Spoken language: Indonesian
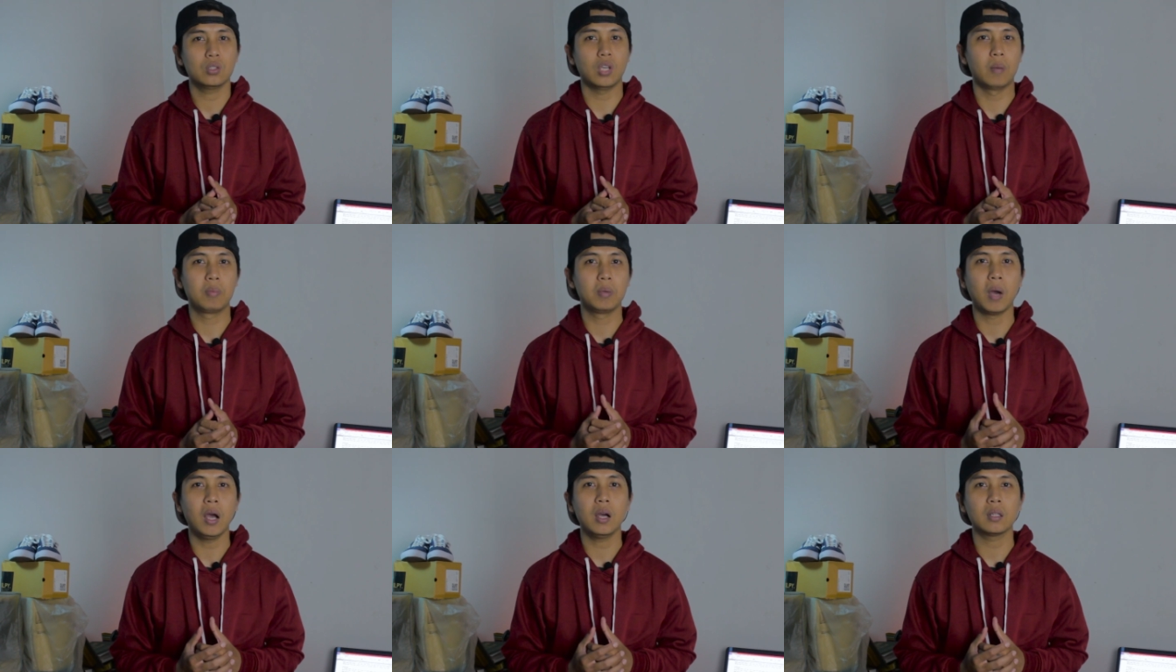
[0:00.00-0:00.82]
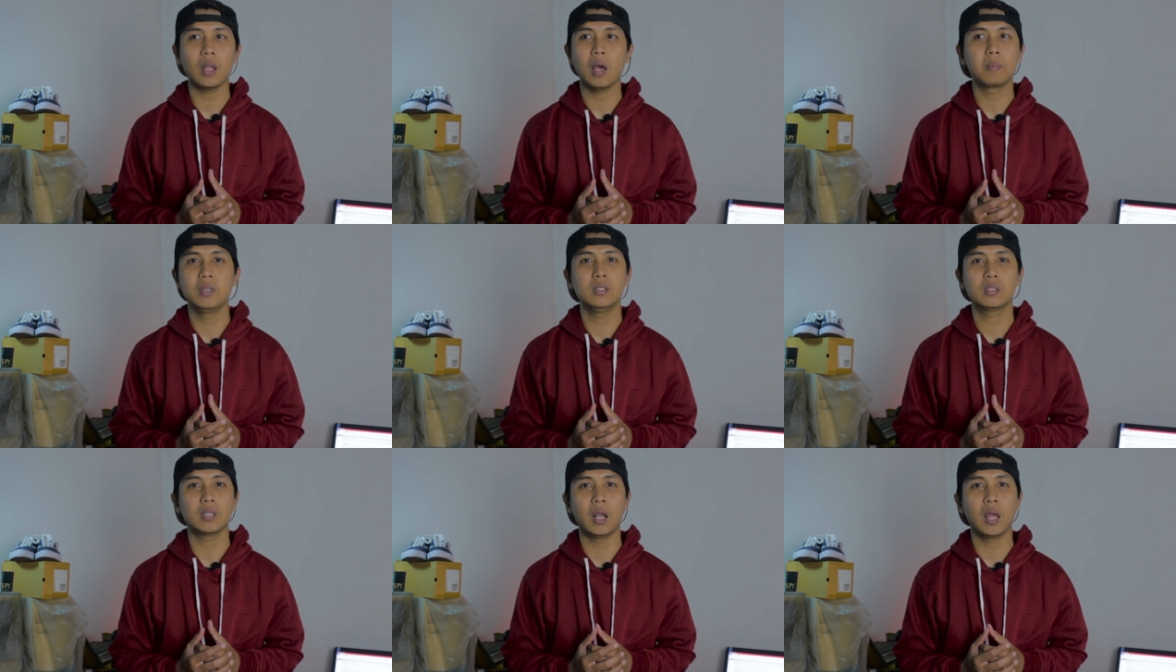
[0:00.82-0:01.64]
sabi banget lah
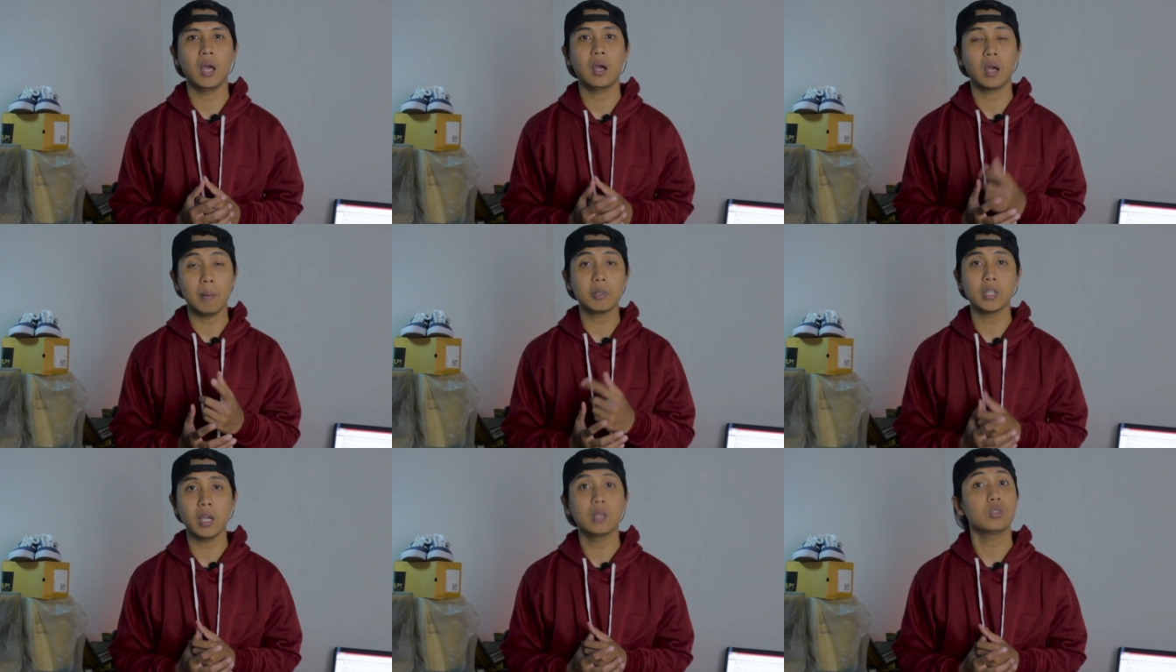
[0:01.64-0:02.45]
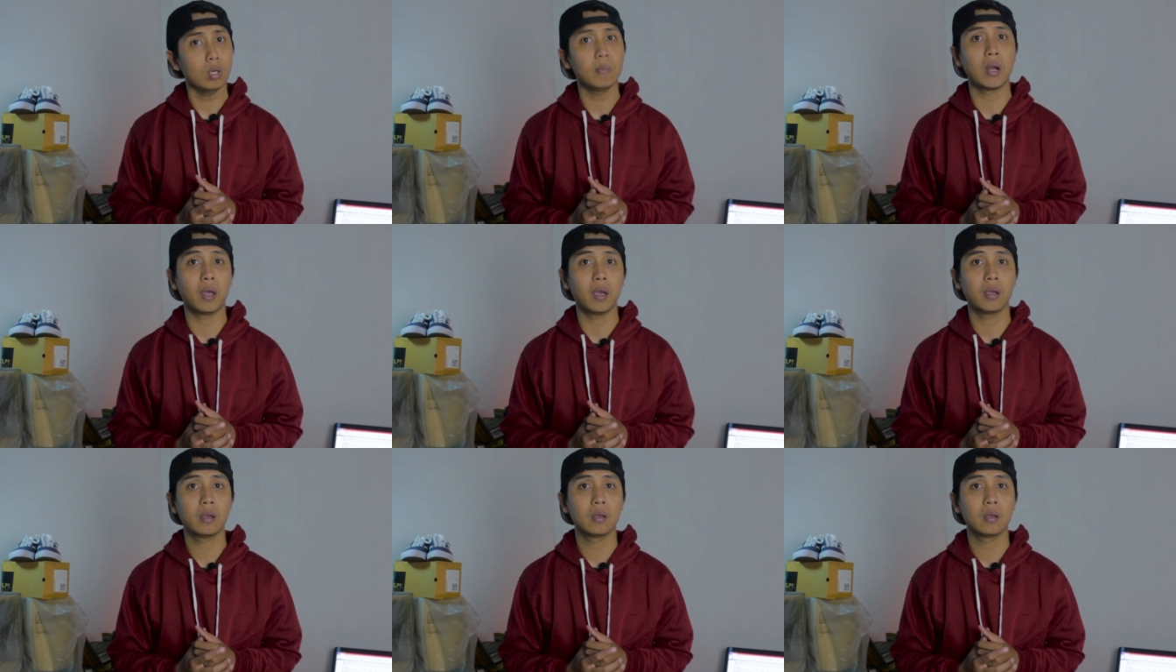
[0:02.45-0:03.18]
bisa lah. Gak percaya? Coba deh.